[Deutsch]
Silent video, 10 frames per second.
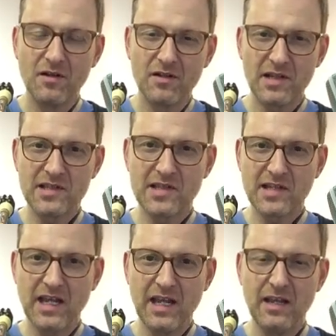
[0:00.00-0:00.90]
das ist das
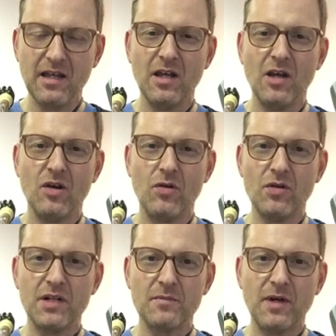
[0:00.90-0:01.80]
G.
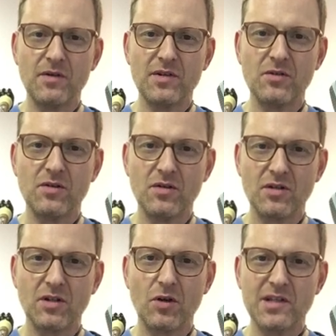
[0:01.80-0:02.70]
Und dann brauche ich noch
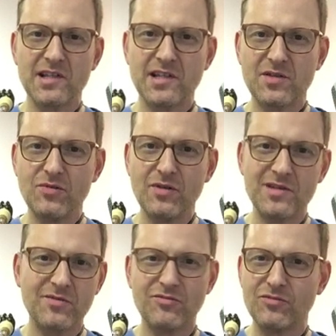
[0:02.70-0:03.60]
ein Kreuz dazu,
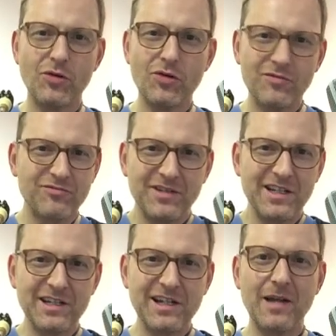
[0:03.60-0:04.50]
also noch
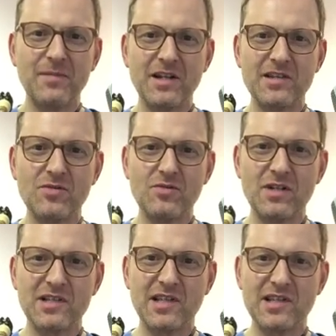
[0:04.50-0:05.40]
irgendeine Klappe dazu.
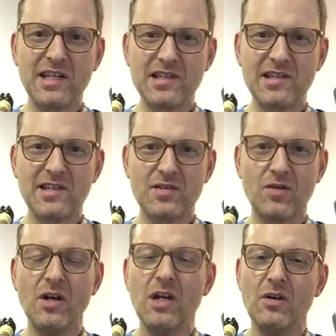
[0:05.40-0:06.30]
Das ist das GIS. So.
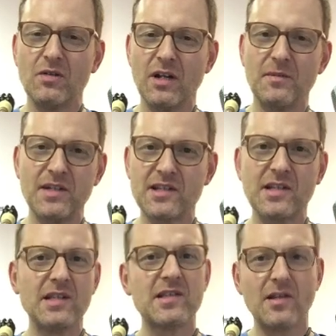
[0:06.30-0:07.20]
Und dann habe ich das
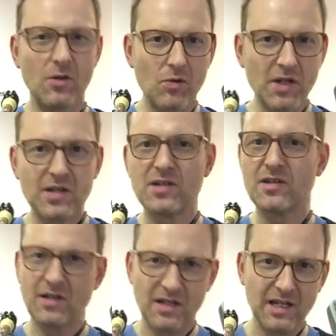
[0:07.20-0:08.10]
GIS.
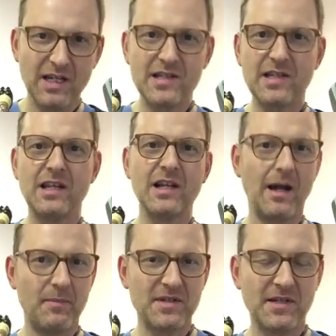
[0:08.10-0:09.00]
Logisch, easy,
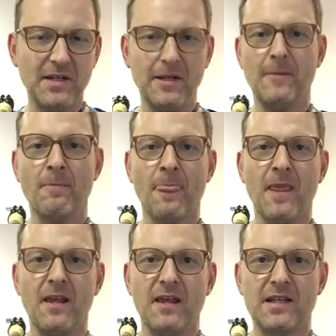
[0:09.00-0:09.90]
klappt.
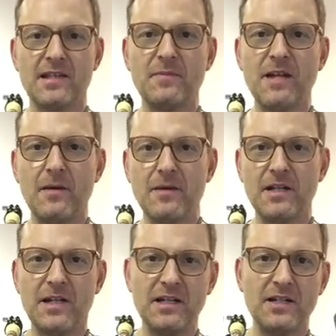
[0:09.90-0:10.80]
Jetzt habt ihr aber
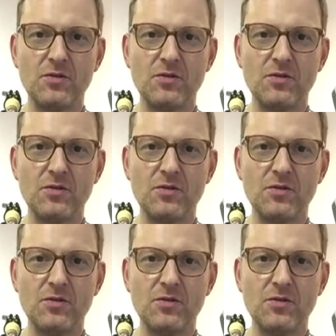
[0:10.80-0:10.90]
da in den